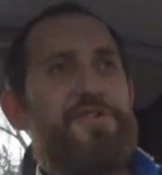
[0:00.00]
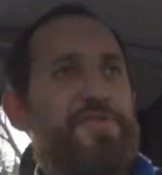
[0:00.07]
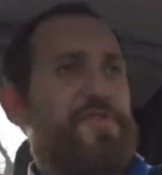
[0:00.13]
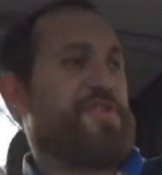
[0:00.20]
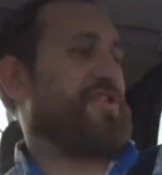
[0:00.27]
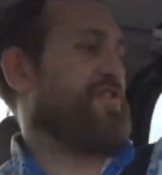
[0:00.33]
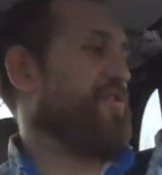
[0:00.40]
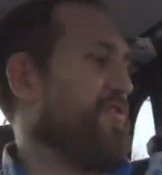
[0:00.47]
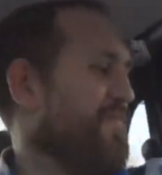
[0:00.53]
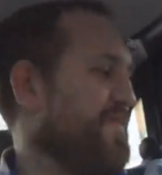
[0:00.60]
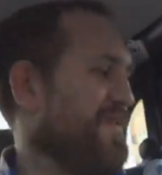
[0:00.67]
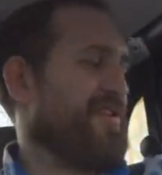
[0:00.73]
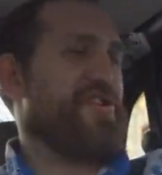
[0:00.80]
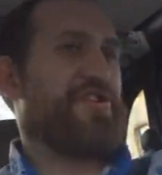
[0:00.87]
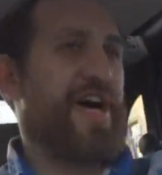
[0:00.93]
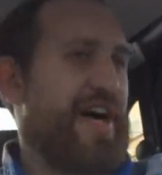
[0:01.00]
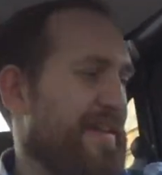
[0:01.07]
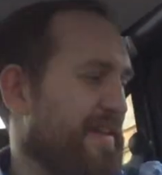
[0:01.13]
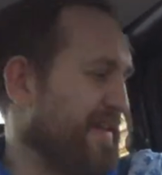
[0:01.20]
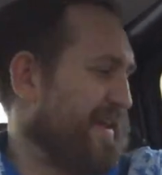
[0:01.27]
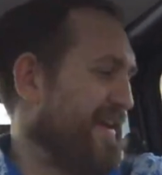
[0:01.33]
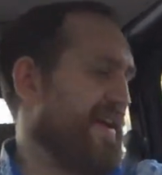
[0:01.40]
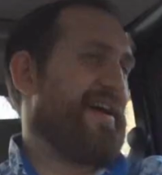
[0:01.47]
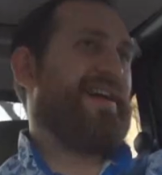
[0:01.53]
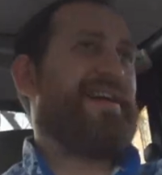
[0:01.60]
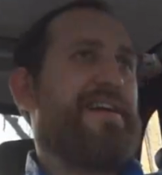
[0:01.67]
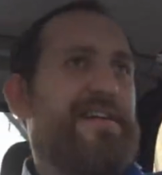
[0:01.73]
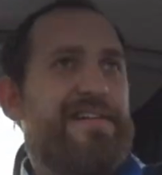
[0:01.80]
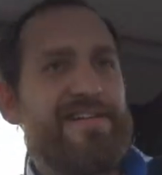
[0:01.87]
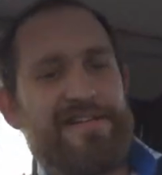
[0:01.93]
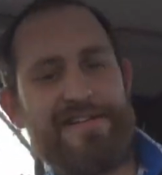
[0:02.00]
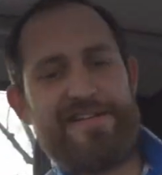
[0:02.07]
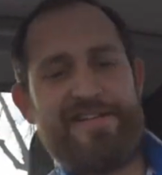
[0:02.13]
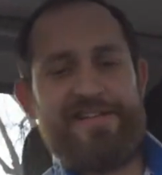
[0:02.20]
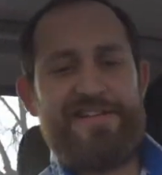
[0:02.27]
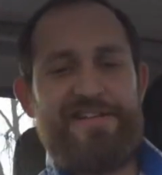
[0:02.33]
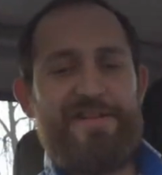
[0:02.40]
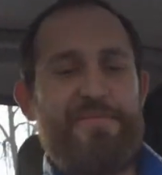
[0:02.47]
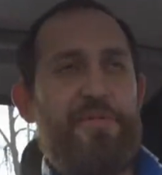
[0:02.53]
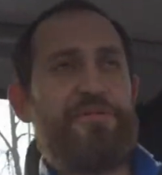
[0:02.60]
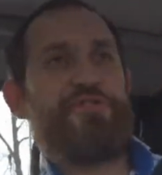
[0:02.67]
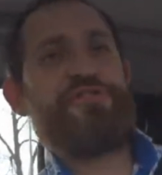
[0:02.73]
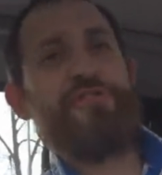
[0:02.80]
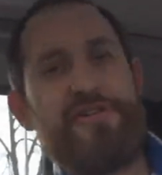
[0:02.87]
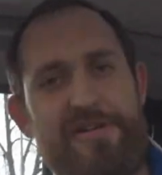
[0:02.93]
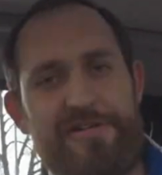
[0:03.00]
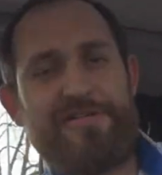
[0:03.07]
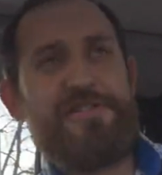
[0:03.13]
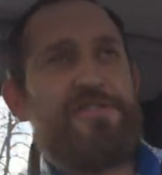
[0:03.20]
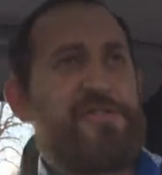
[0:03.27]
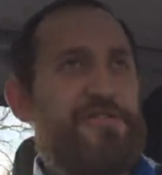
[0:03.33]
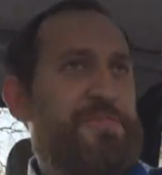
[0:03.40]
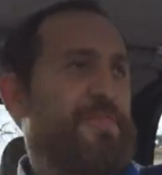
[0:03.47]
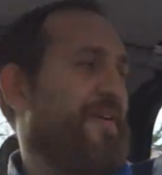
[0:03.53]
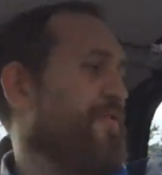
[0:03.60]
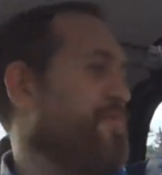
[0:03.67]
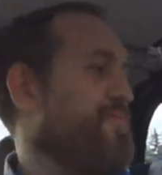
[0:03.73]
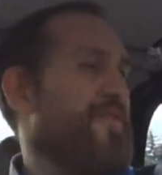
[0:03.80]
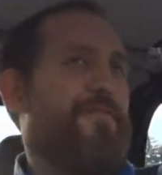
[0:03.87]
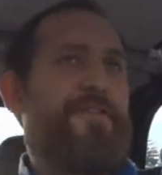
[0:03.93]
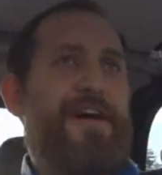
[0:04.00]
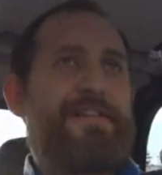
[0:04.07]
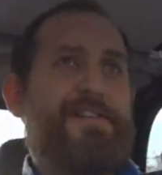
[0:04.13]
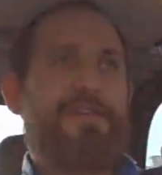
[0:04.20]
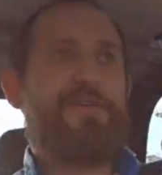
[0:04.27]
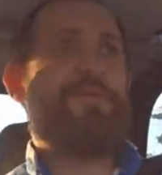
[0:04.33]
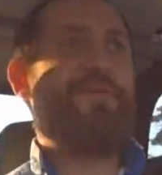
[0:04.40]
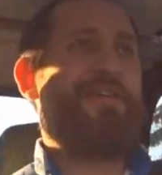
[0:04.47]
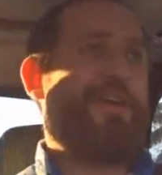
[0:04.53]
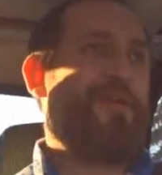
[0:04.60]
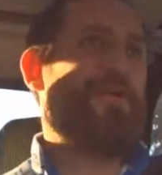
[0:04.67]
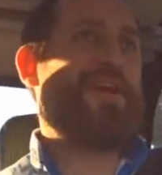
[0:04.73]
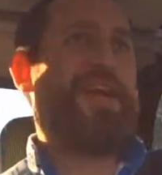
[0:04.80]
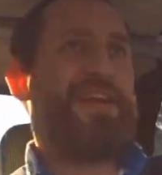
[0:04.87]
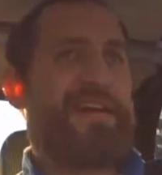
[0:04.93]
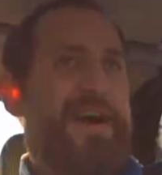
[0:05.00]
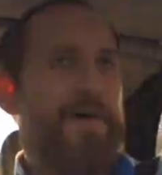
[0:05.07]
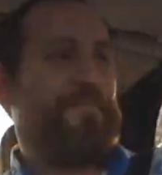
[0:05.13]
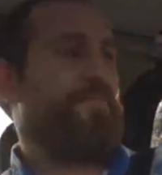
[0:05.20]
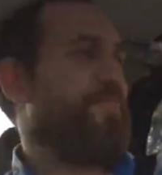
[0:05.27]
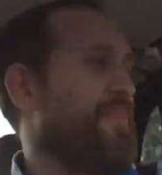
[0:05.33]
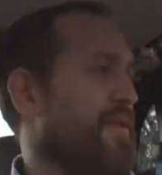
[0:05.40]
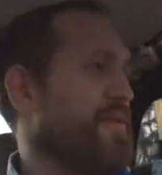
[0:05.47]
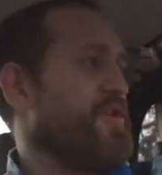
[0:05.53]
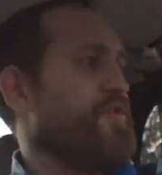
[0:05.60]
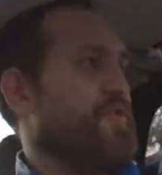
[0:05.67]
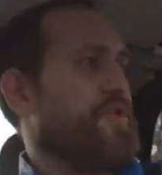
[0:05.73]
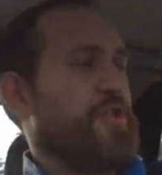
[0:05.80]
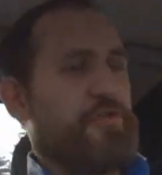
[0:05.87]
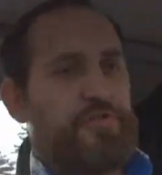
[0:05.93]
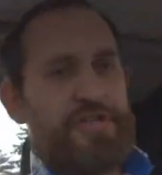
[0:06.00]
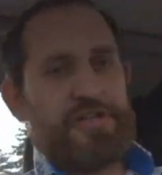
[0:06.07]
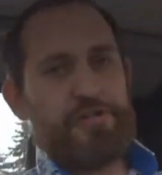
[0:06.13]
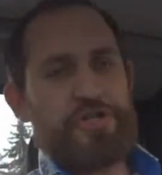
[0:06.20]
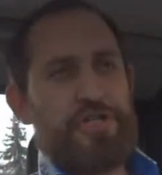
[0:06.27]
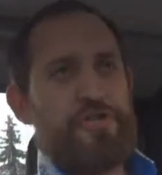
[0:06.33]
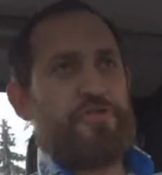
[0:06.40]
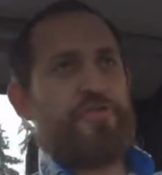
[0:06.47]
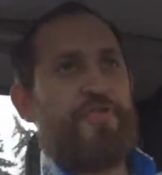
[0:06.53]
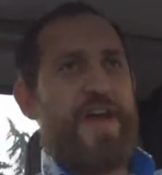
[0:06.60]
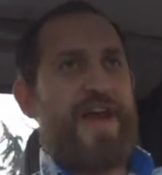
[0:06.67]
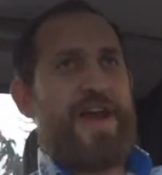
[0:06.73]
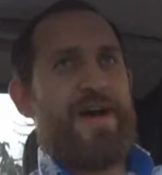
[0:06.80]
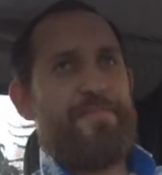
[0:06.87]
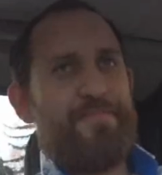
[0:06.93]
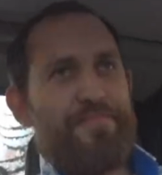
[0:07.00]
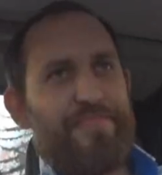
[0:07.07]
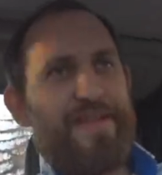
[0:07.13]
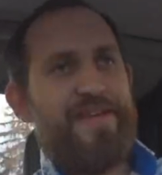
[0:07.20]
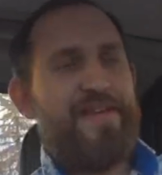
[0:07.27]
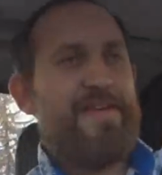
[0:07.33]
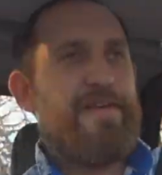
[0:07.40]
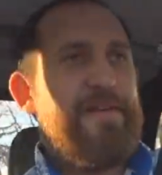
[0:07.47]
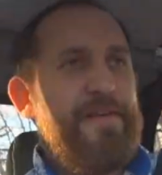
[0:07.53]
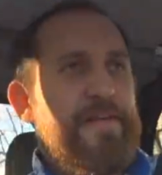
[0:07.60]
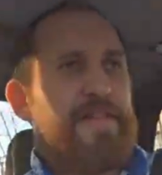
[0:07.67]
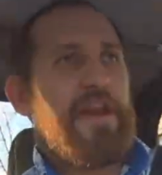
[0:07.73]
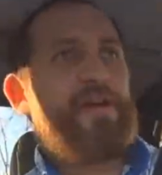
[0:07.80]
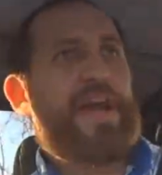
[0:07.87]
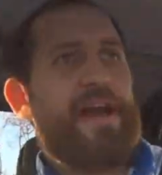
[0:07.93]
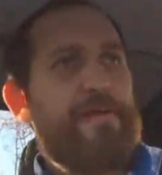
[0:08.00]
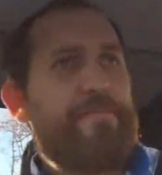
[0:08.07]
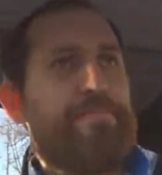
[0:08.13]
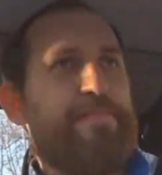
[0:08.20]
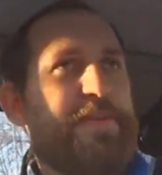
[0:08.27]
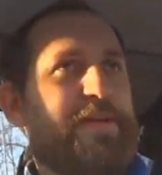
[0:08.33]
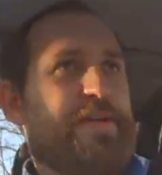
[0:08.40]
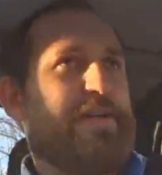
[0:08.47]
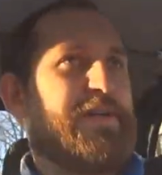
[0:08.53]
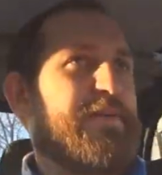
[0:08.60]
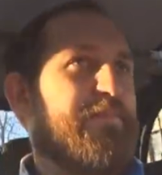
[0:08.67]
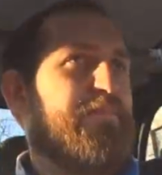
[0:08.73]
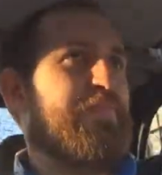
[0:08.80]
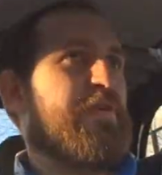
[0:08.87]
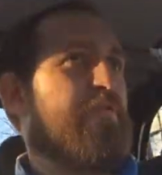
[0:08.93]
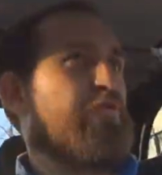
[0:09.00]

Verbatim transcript: Oczywiście to żart, ale mocno rozbawił mnie fakt tego małego okienka. Oczywiście tutaj to się nie otwiera. Ale okej, okay.